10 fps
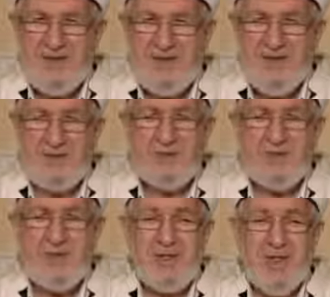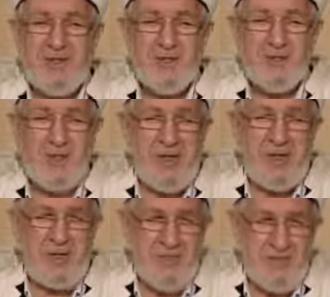Hutbeyi kesmiş
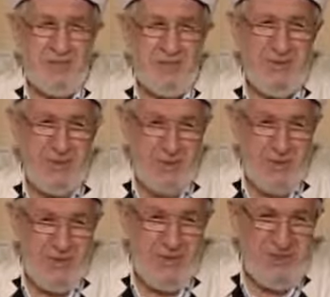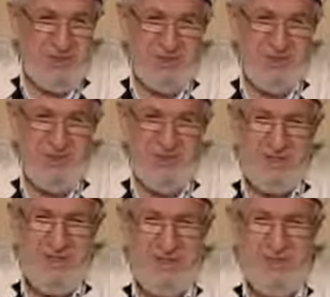peygamberimiz konuşmasını.
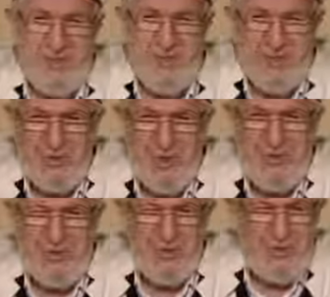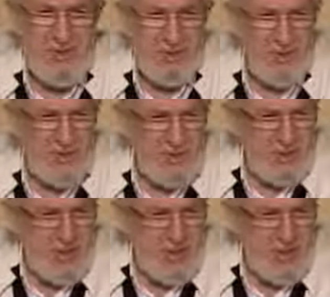Gitmiş onu öpmüş, koklamış,